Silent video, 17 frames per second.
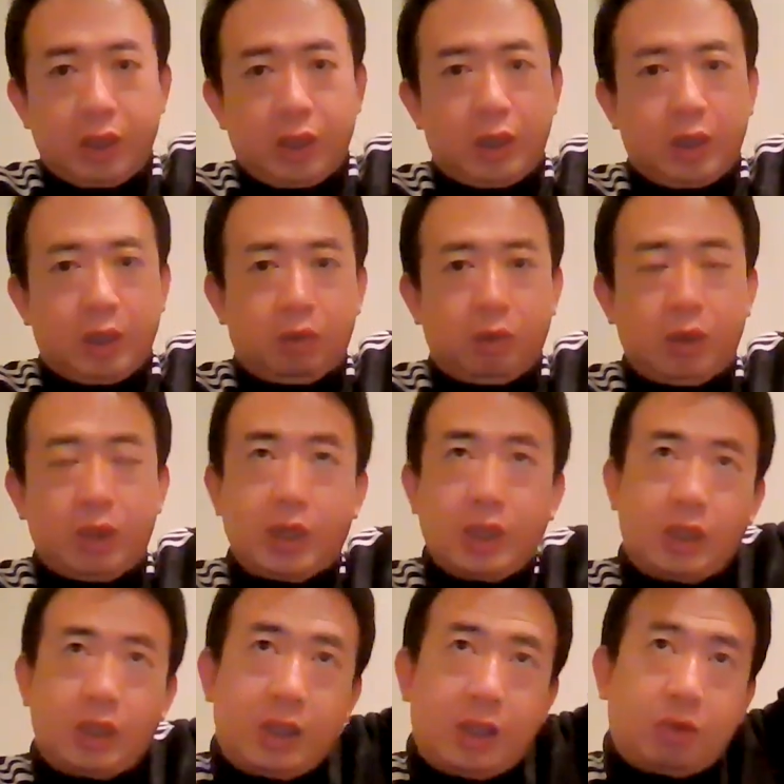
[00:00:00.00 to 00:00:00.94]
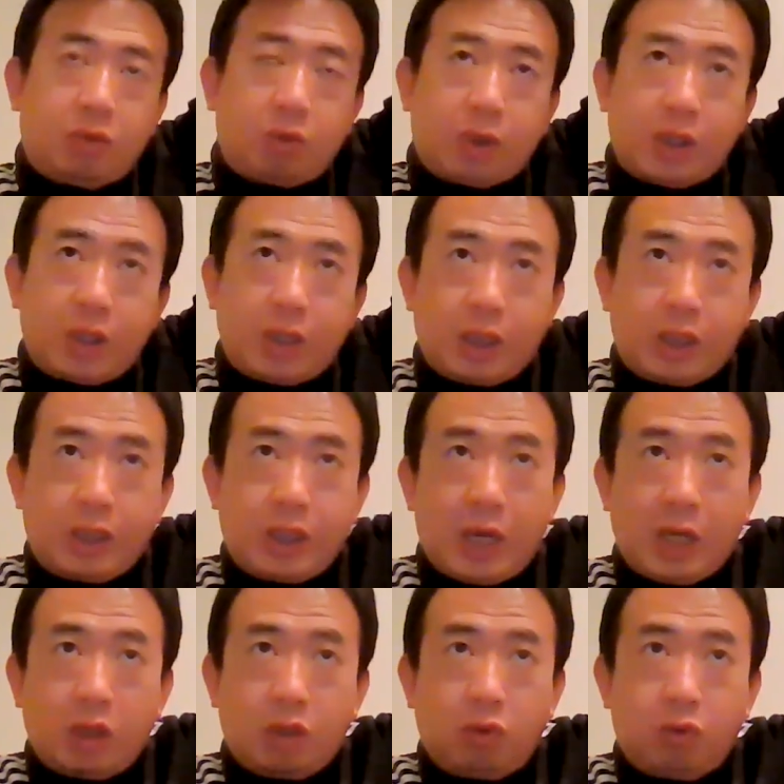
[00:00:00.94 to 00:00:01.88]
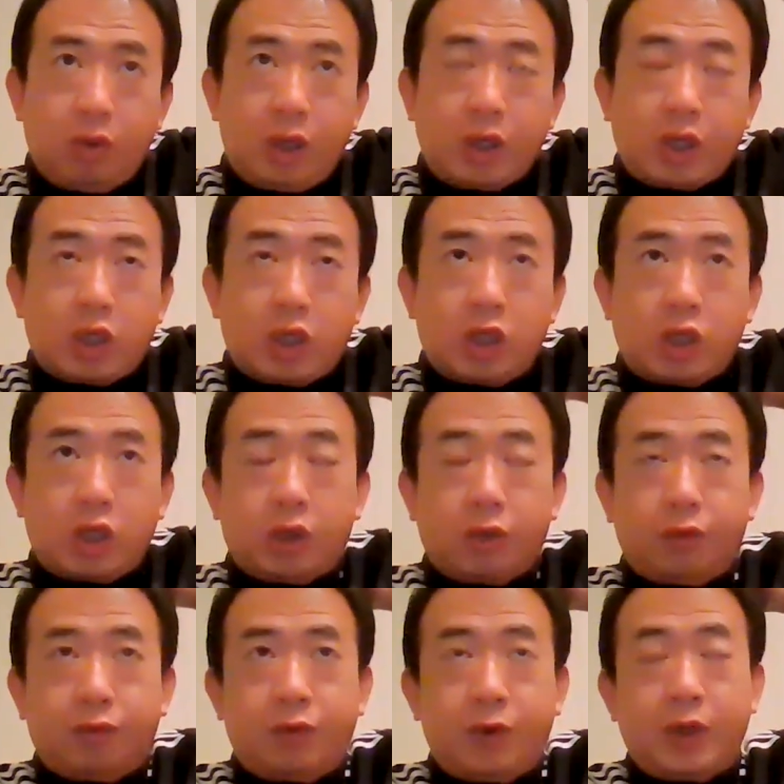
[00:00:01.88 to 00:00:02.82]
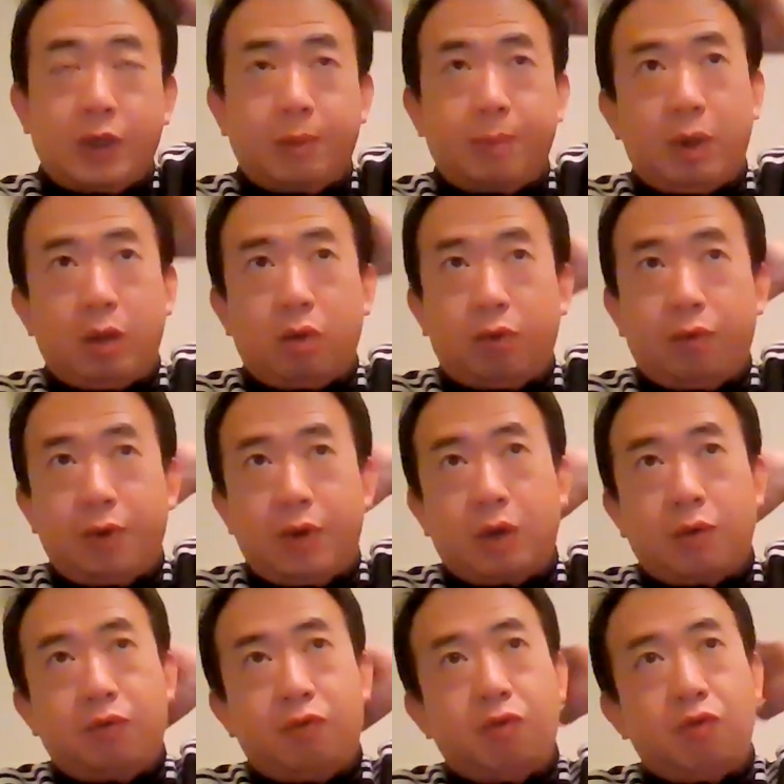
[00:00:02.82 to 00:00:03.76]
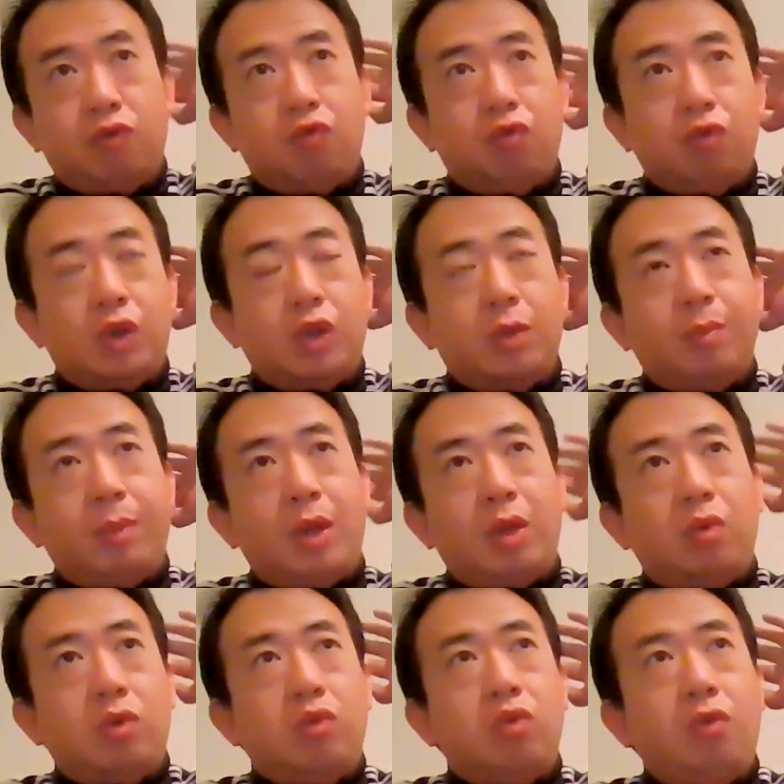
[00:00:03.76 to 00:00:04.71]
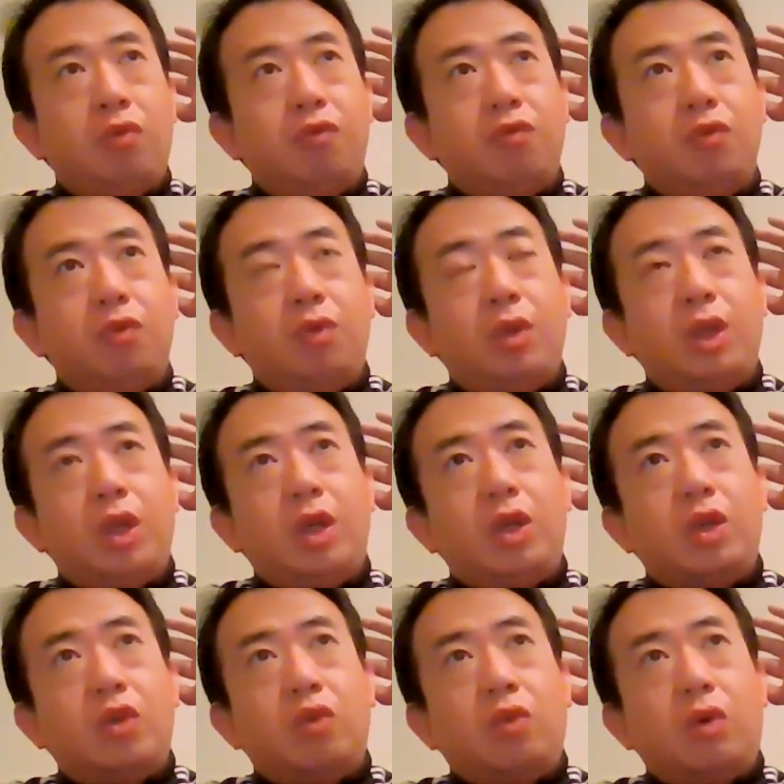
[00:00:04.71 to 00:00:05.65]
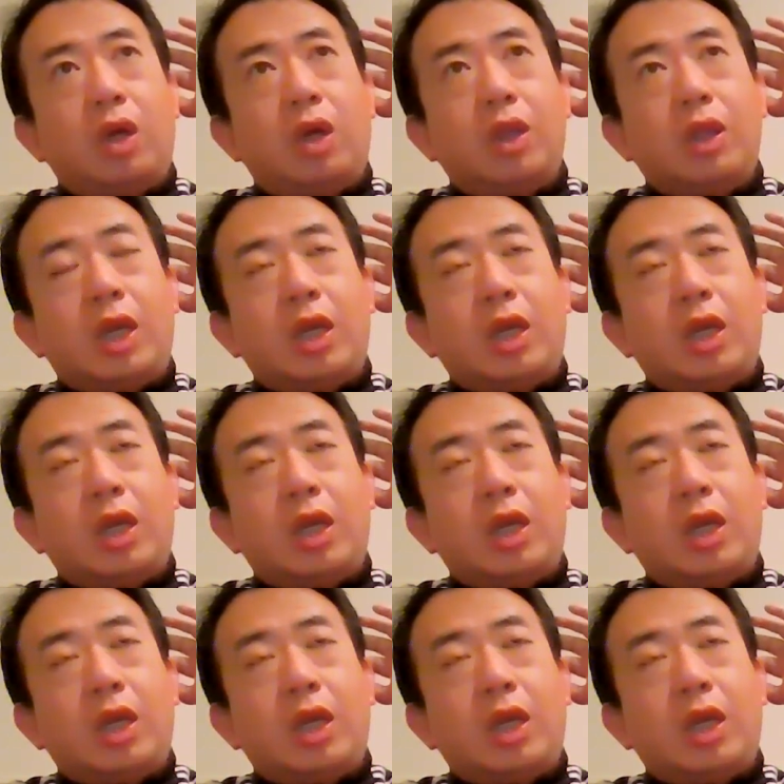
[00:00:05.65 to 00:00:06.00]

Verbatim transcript: 呃，洛矶所在的加州也是非常美国非常富庶的，是美国最富裕的一个州啊。